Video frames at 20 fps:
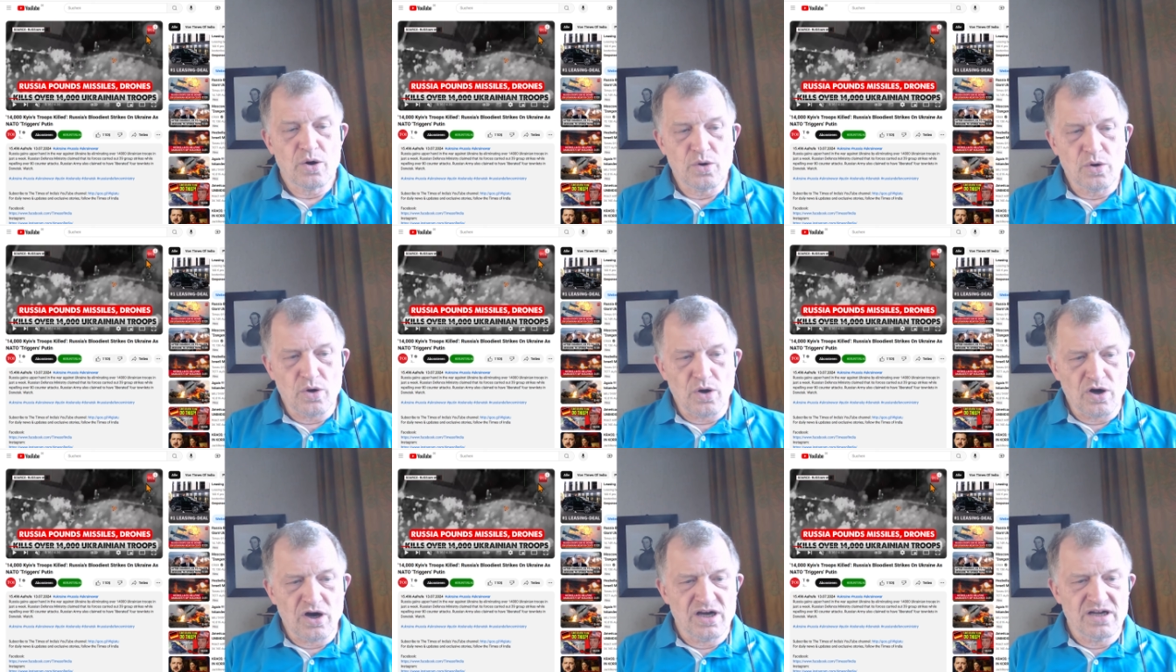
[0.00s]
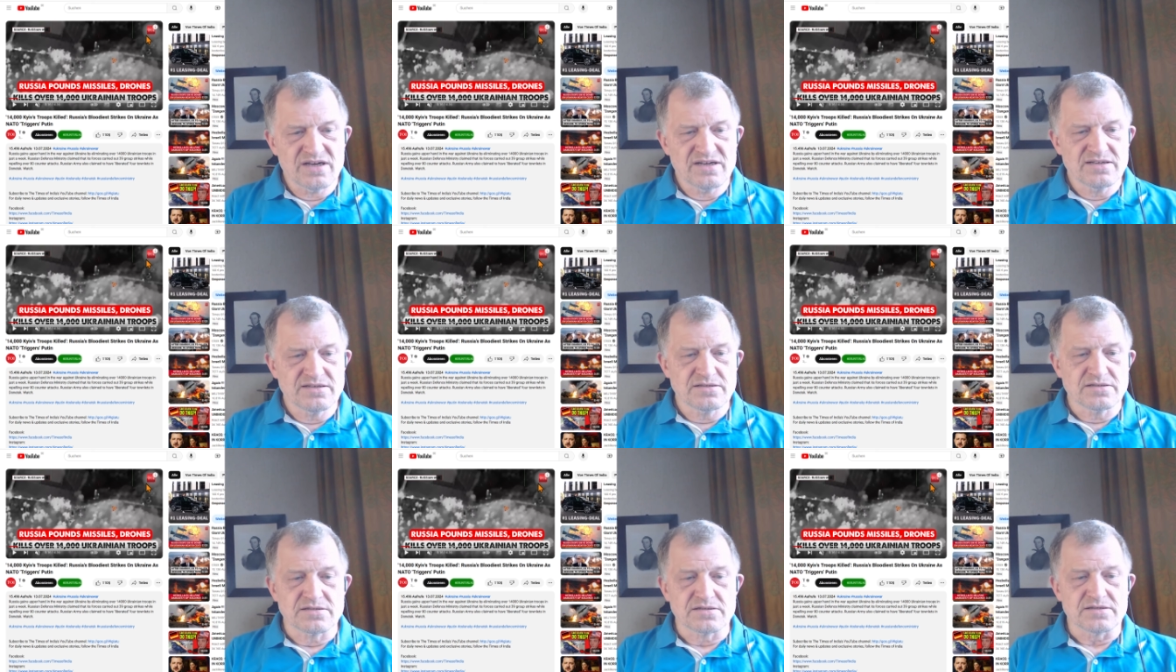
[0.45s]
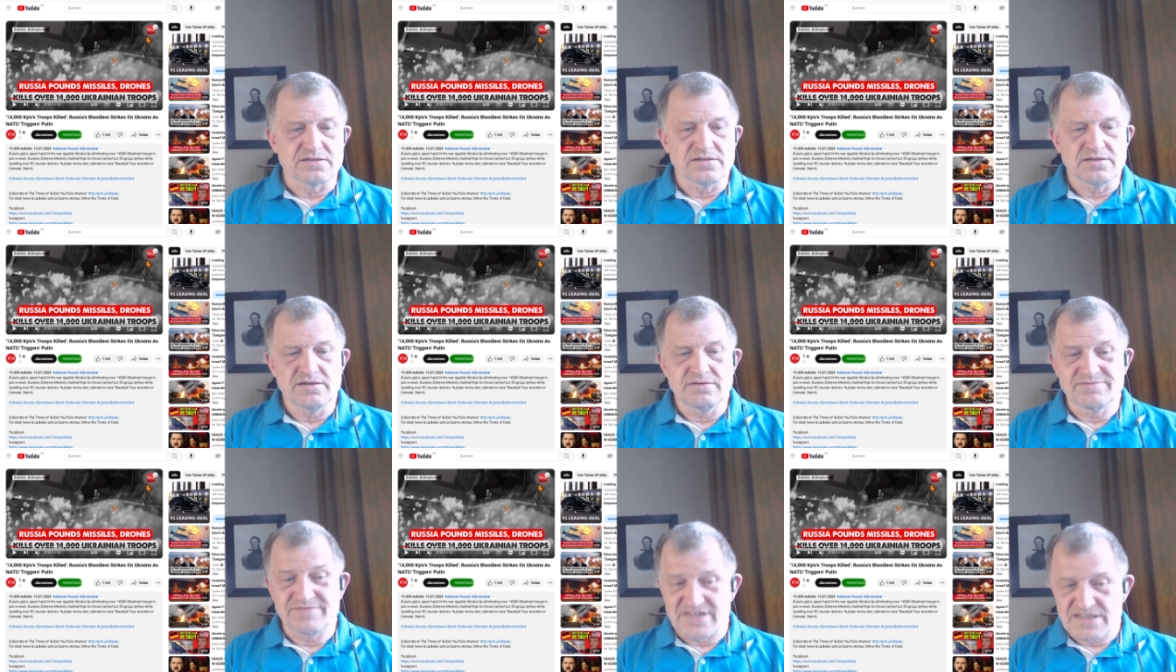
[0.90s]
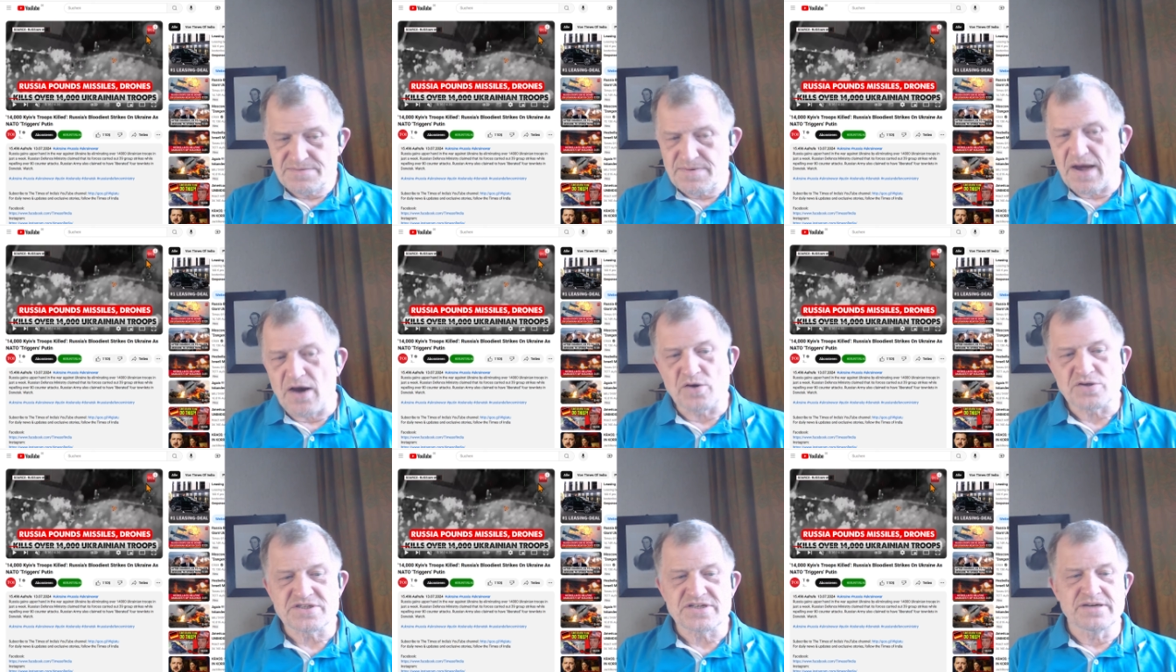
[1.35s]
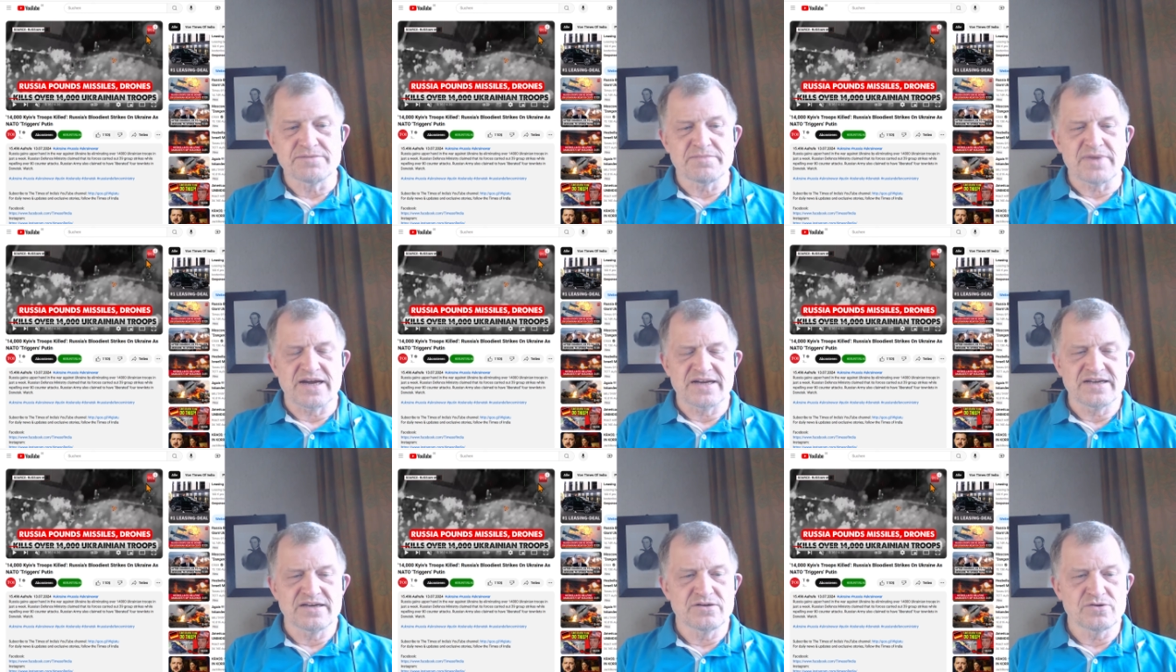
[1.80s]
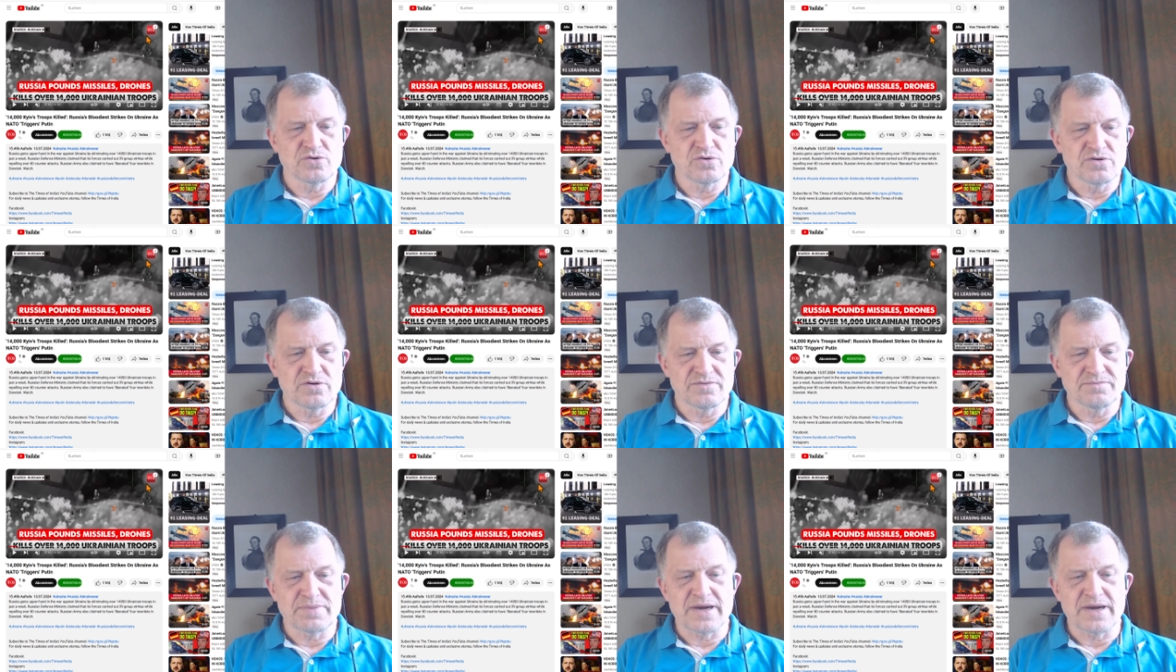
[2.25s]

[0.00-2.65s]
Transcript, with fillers: Und ähm, was wir auch sehen bei den Toten,